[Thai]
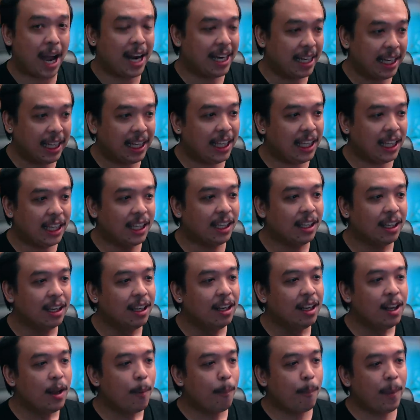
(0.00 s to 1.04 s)
อันนี้
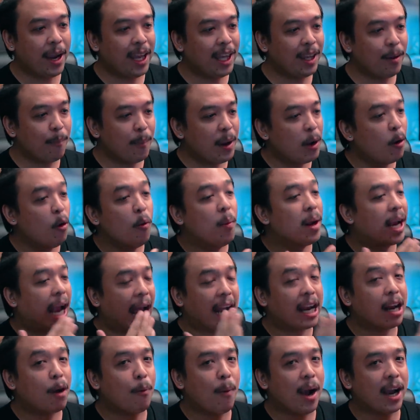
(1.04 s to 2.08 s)
ไม่ไม่รู้เหมือนกัน
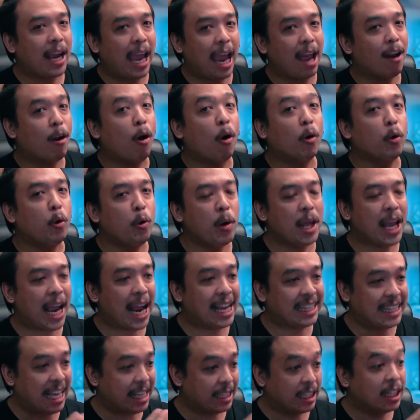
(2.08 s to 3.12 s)
นะว่าแครอรู้ได้ไง
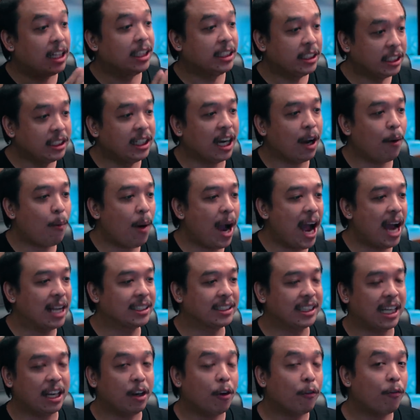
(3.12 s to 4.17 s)
แต่เธอเชื่อว่า
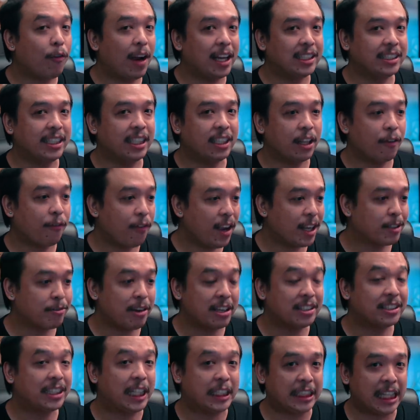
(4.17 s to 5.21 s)
สายรถไฟเซนเตอร์เฟสเทร
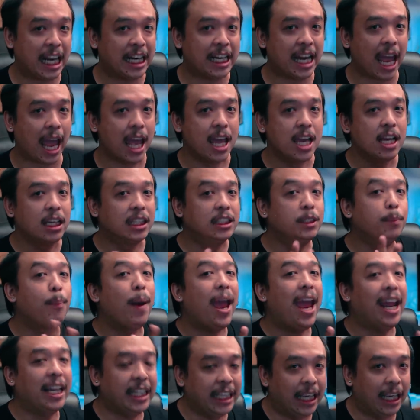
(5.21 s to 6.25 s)
นเซชันเนี่ยคือเพ
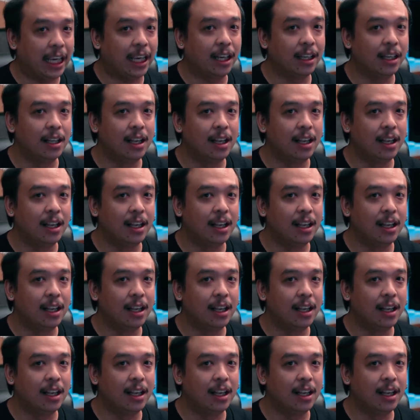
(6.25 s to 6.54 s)
ศหญิง